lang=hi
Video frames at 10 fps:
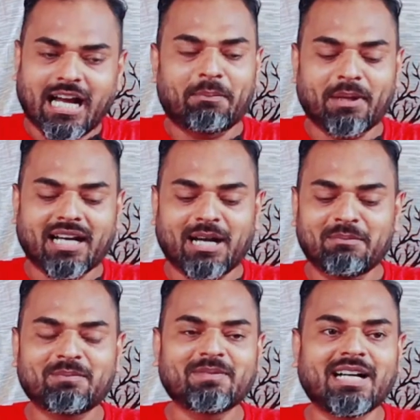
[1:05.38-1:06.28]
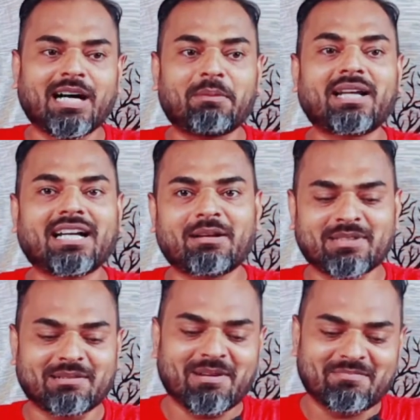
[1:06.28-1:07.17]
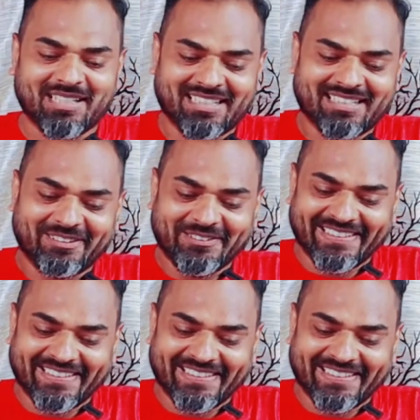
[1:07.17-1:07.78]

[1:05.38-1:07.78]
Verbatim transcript: अपना काम अपना काम तमाम कर रहा